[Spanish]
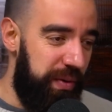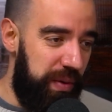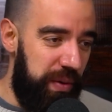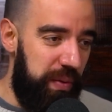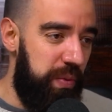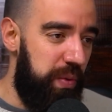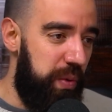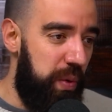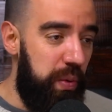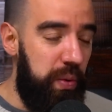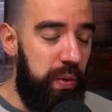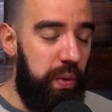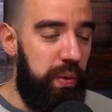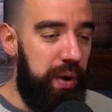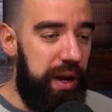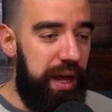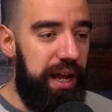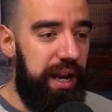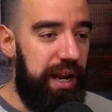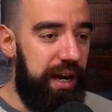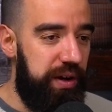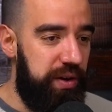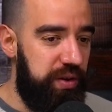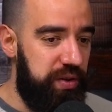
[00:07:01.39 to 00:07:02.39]

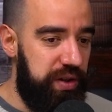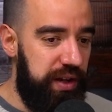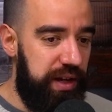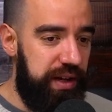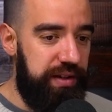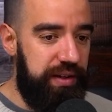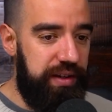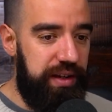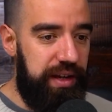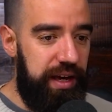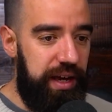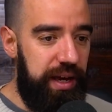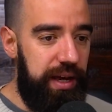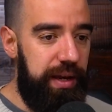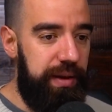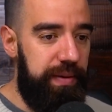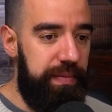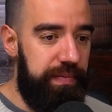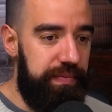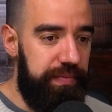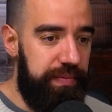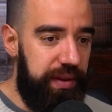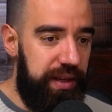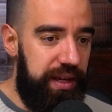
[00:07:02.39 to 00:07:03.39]
una de las cosas
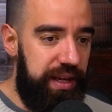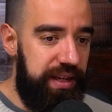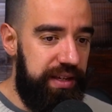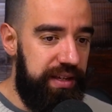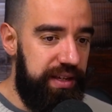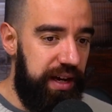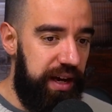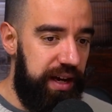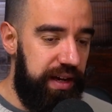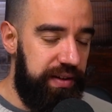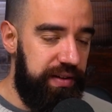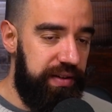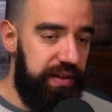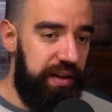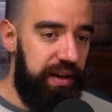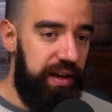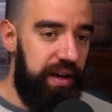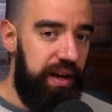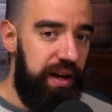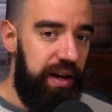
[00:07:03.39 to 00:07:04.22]
que quizás